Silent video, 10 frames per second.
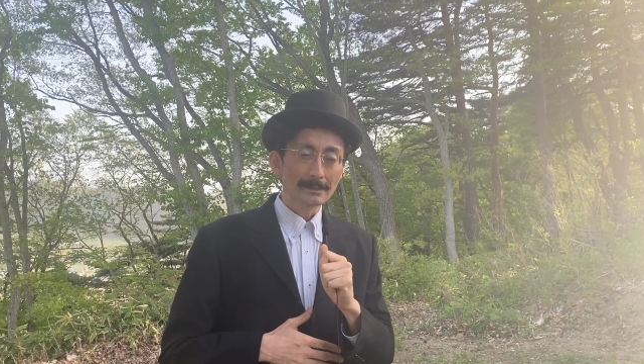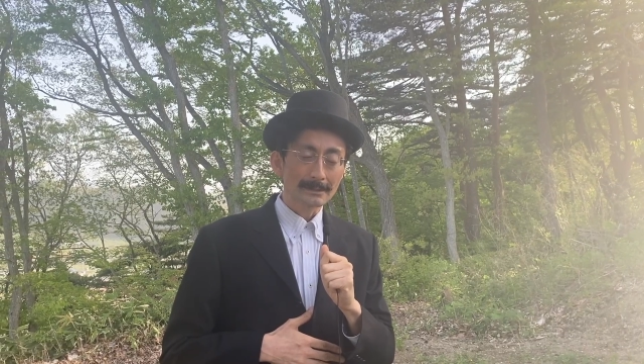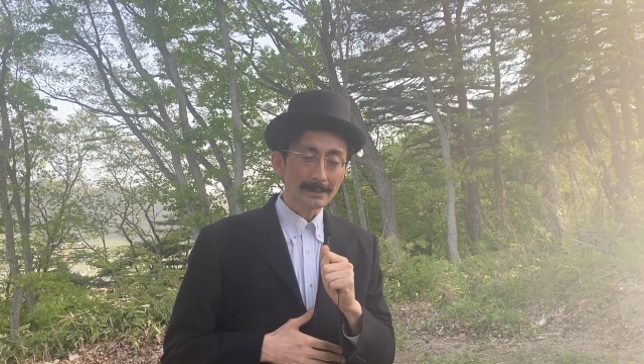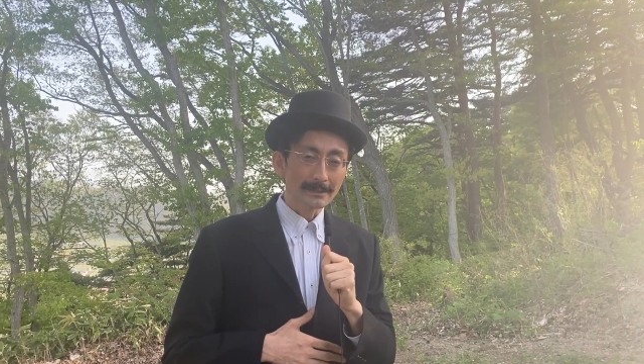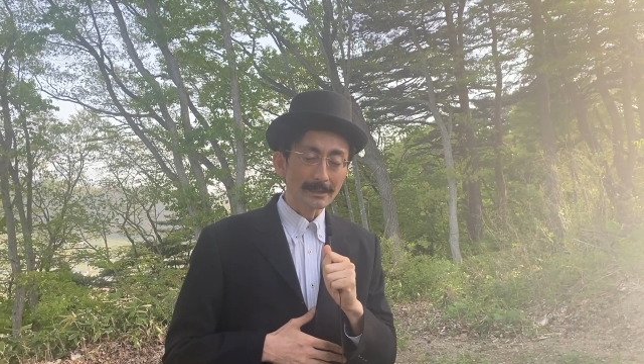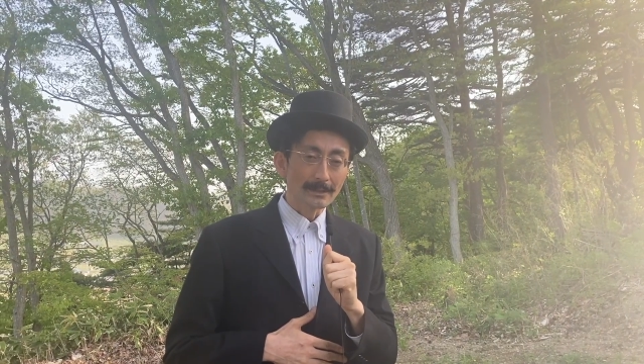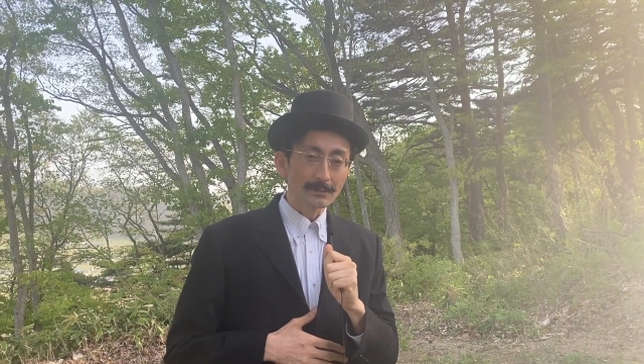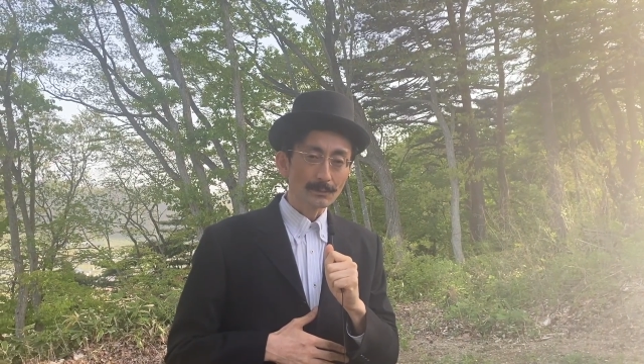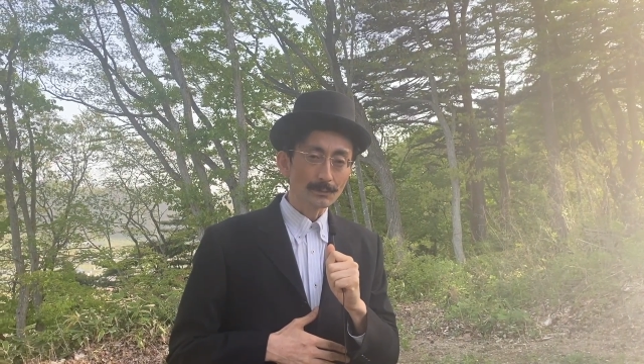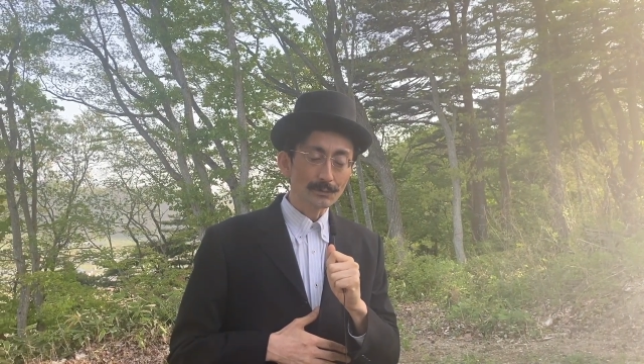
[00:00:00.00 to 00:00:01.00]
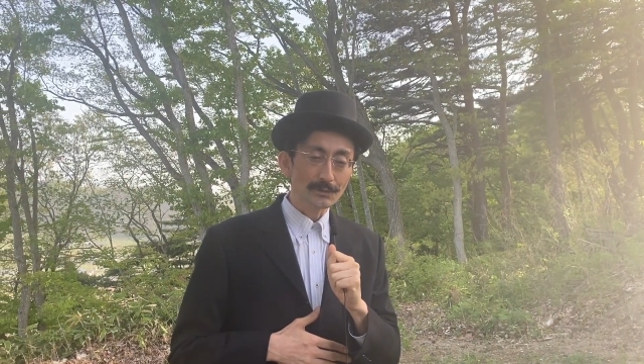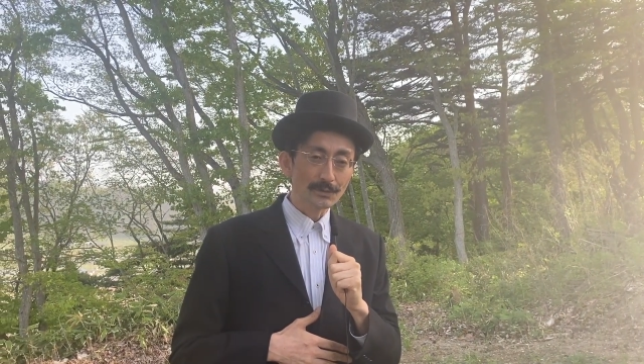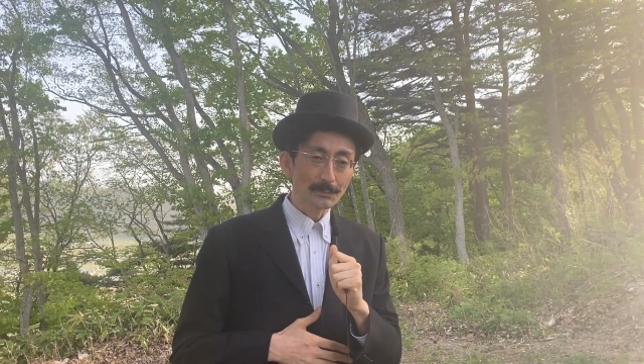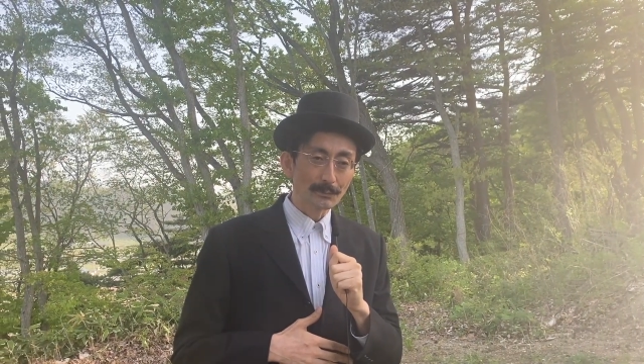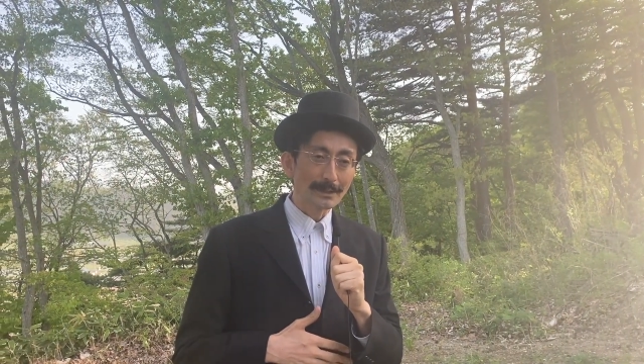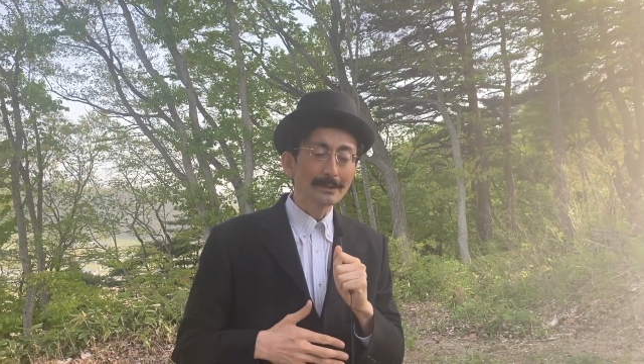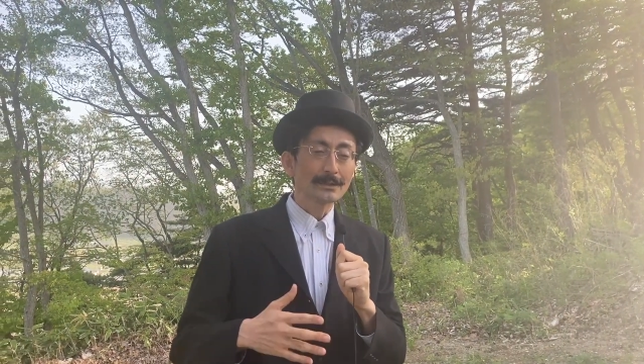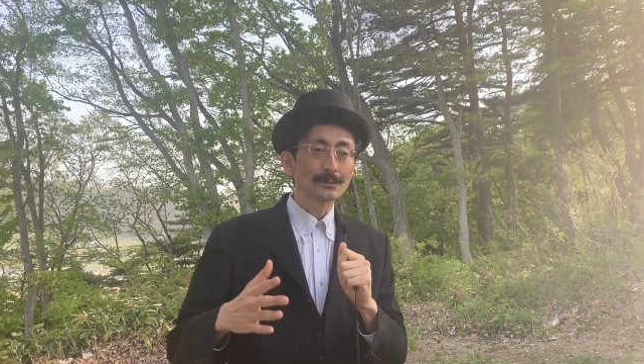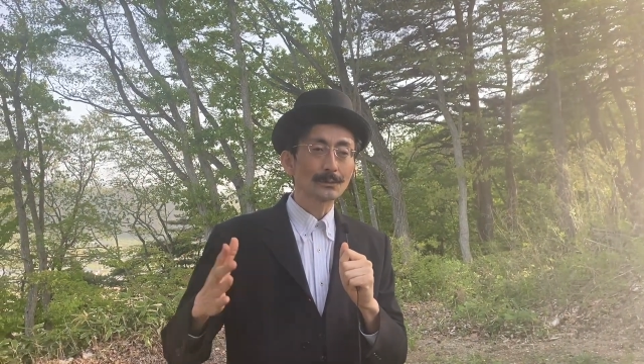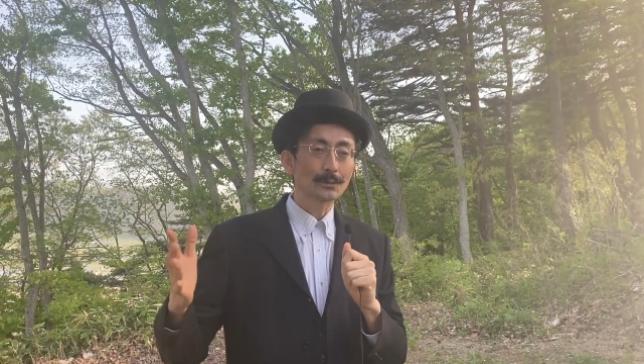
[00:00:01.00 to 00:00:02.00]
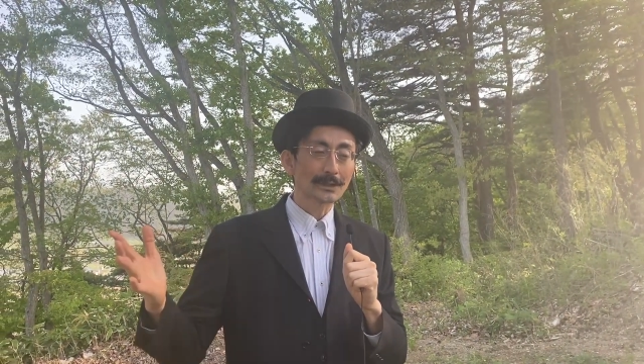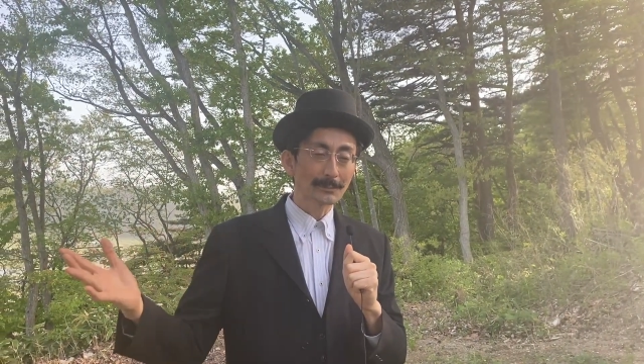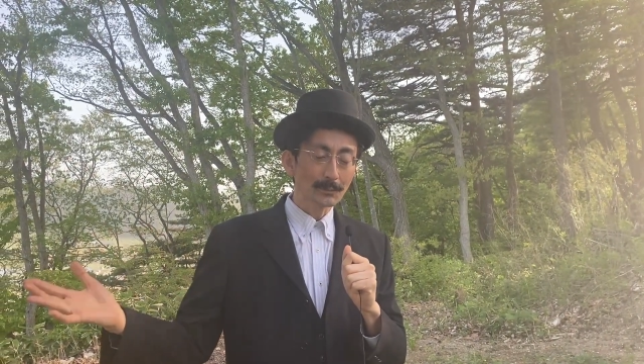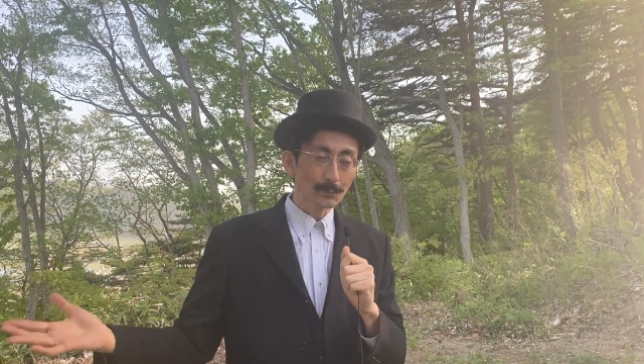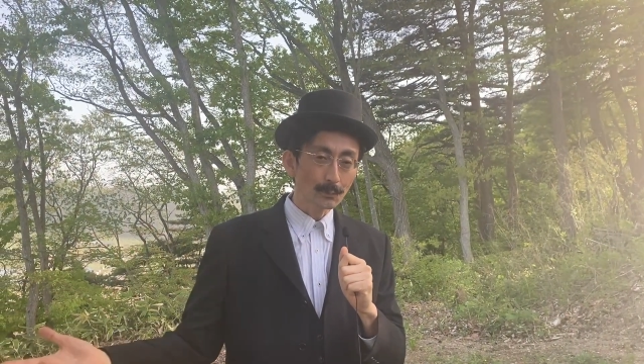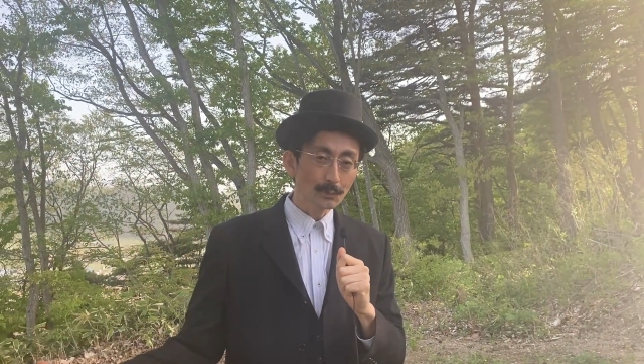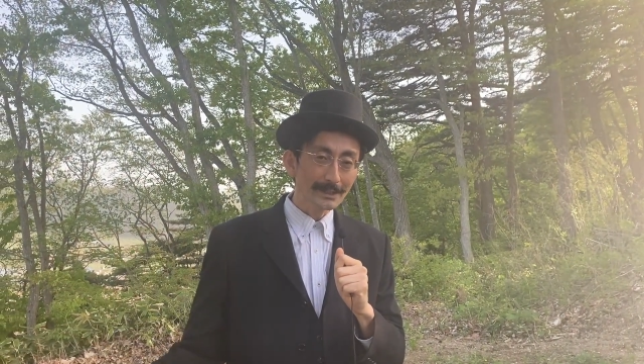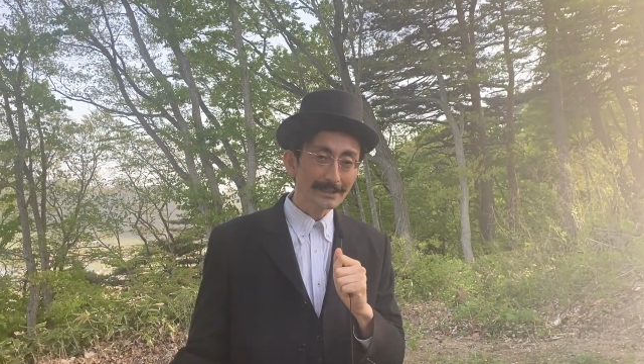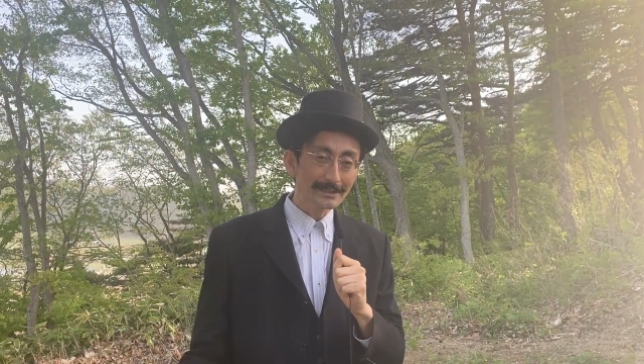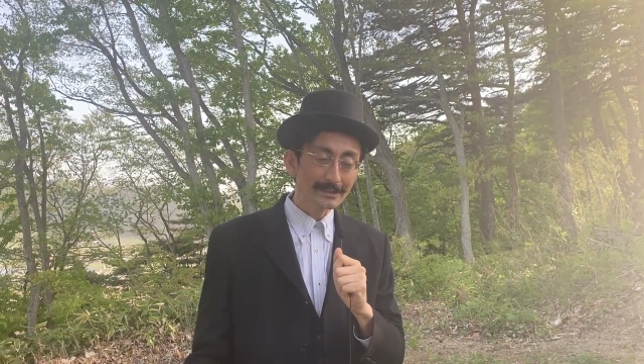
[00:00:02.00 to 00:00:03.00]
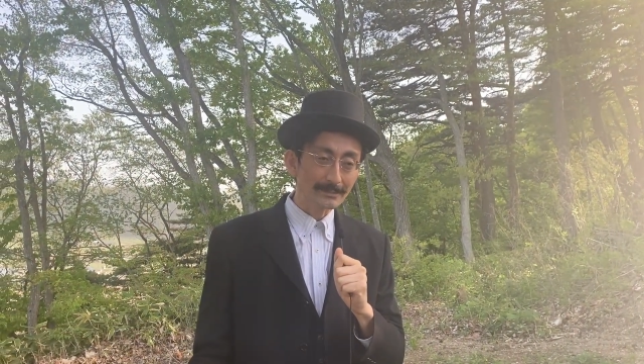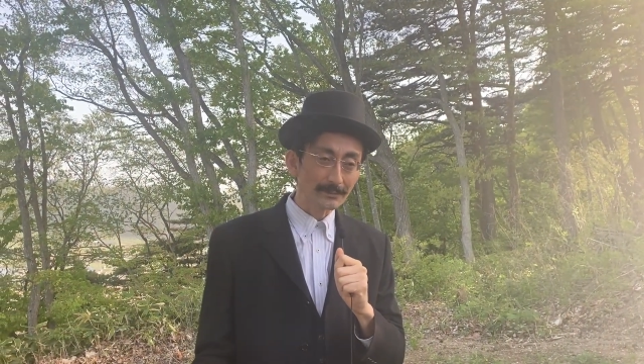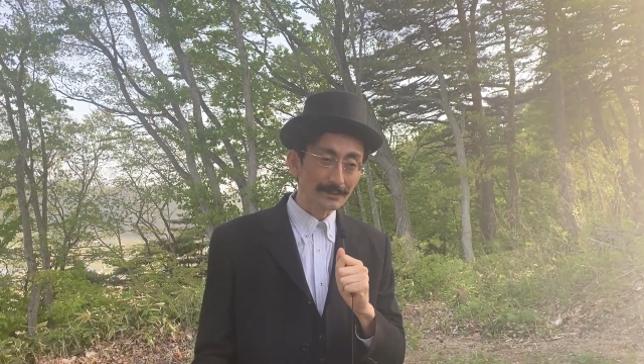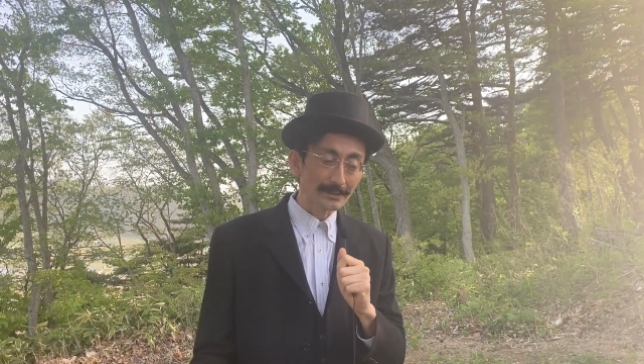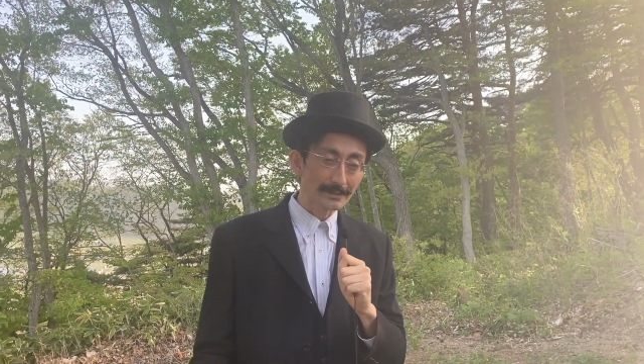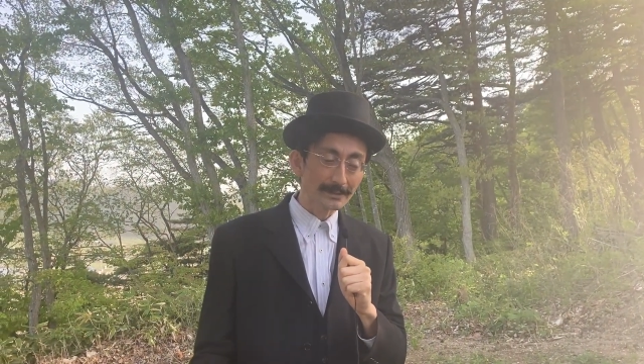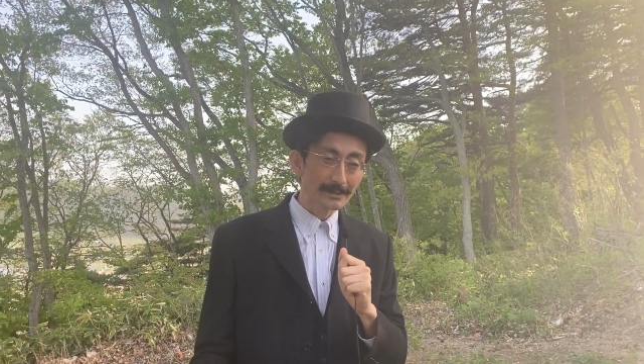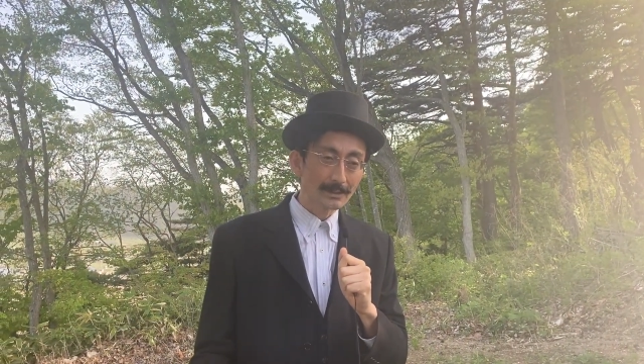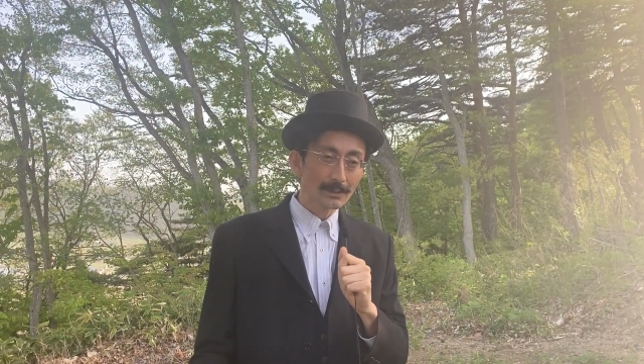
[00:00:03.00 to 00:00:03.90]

ただ、この質問はとても大きな質問です。